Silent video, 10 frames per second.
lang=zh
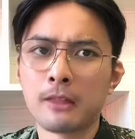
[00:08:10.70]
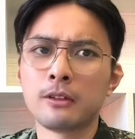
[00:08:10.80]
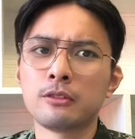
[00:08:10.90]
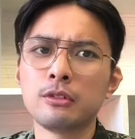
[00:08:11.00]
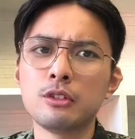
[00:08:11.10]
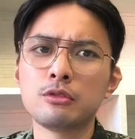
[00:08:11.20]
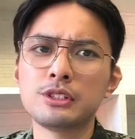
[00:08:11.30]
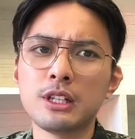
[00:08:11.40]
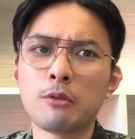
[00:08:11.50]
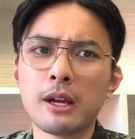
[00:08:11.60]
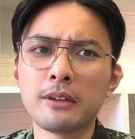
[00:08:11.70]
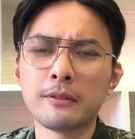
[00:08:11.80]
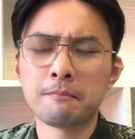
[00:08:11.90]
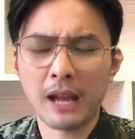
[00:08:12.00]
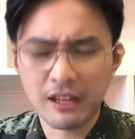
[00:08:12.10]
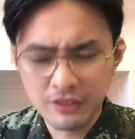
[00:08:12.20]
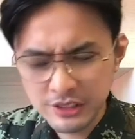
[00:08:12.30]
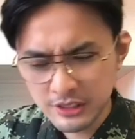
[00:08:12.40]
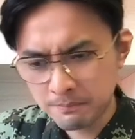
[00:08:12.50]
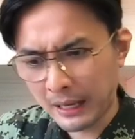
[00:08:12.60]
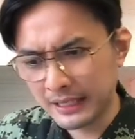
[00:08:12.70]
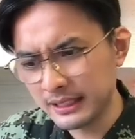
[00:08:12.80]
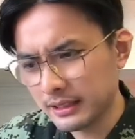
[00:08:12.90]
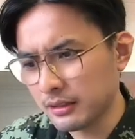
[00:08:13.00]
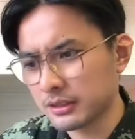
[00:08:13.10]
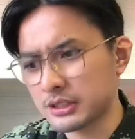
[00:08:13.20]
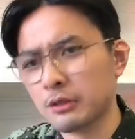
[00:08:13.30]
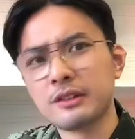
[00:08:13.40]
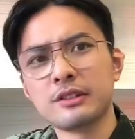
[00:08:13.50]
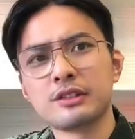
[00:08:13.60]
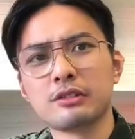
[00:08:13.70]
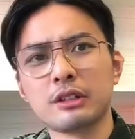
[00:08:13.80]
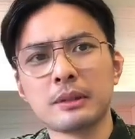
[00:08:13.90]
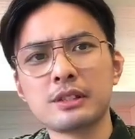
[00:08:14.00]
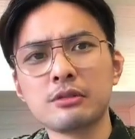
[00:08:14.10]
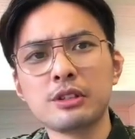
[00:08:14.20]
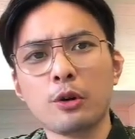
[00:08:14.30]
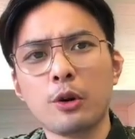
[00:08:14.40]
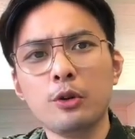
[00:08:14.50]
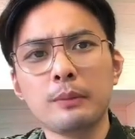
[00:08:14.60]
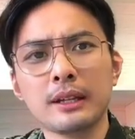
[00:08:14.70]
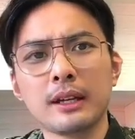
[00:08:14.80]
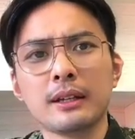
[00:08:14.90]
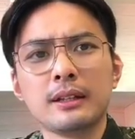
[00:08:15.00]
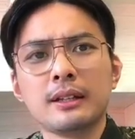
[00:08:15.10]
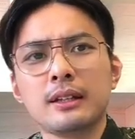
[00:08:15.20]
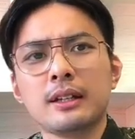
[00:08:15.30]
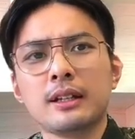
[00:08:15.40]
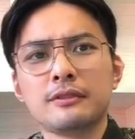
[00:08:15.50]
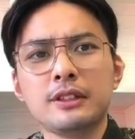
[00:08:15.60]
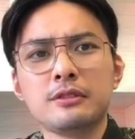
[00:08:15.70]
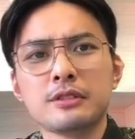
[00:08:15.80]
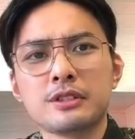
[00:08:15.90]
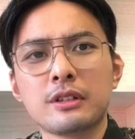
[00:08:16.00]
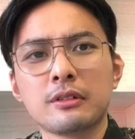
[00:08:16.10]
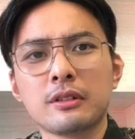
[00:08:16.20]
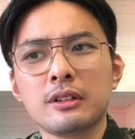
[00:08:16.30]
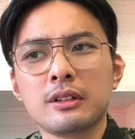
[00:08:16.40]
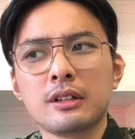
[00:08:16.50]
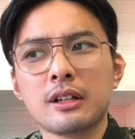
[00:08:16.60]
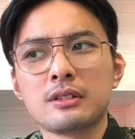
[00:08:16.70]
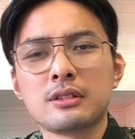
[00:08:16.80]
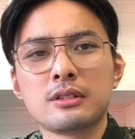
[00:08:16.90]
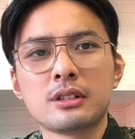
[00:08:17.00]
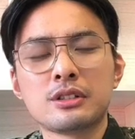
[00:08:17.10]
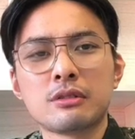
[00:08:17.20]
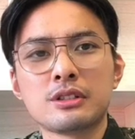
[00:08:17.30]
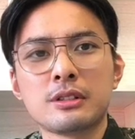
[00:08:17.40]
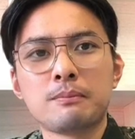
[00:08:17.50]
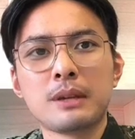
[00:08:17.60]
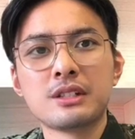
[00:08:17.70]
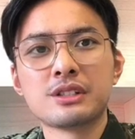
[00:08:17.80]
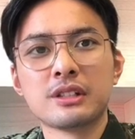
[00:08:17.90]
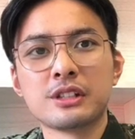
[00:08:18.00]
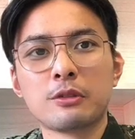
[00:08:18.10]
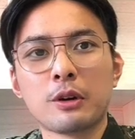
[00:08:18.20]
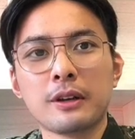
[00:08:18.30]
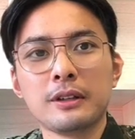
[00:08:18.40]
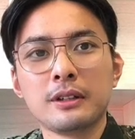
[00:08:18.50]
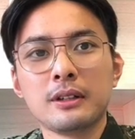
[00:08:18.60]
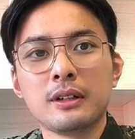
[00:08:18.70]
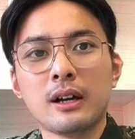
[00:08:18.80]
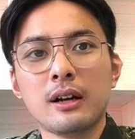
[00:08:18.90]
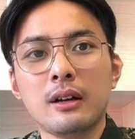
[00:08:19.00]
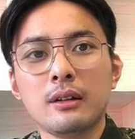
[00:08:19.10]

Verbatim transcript: 所以说这个玩意儿百分之百一定要掌握在自己手里面，这东西有后门的啊，飞控系统啊，这个计算机编程这一块儿啊。